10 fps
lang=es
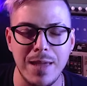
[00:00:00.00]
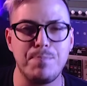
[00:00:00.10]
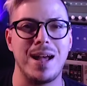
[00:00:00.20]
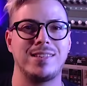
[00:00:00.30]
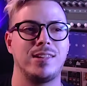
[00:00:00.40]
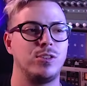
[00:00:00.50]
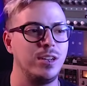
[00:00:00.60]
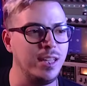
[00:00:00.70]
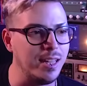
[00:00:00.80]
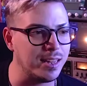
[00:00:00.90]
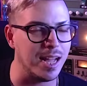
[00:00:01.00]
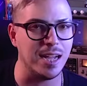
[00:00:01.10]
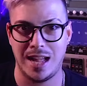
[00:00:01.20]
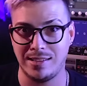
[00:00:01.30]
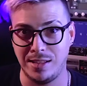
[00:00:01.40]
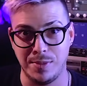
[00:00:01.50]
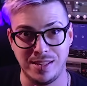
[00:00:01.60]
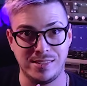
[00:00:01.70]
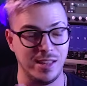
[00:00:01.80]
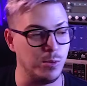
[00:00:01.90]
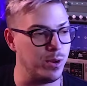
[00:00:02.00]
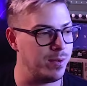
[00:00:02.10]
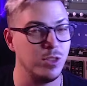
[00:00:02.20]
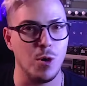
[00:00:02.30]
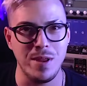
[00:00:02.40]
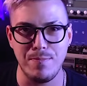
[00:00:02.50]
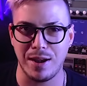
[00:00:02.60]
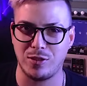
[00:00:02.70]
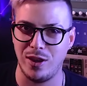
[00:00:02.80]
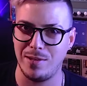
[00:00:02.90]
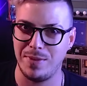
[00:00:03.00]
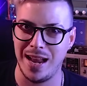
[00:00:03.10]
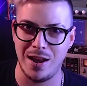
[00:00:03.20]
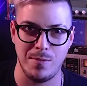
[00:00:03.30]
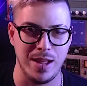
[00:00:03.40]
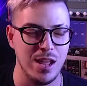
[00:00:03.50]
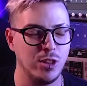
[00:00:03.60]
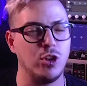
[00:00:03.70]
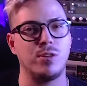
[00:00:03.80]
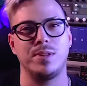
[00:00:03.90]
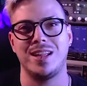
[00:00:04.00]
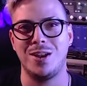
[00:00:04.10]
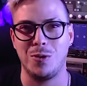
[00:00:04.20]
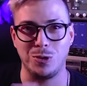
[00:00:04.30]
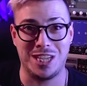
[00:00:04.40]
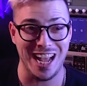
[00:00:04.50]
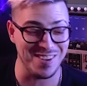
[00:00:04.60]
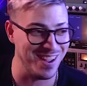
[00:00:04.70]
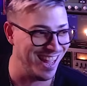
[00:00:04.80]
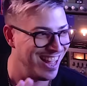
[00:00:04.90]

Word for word: ¿Qué pasa, sonista Así me dice, de una. Dos mil personas mirándome, todos empezando a buchearme.